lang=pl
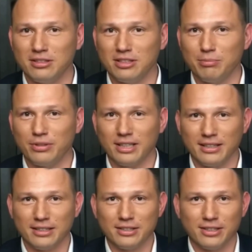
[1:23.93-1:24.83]

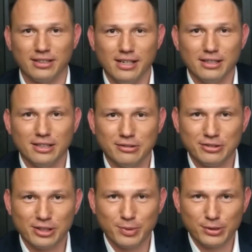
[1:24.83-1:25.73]
Przyzwyczajajcie ich do
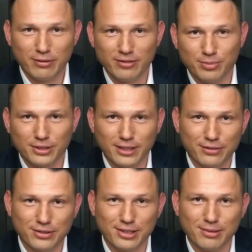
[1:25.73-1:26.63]
oceniania po
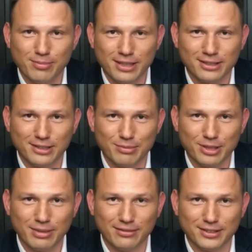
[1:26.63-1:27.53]
głupotach, w ten sposób i pana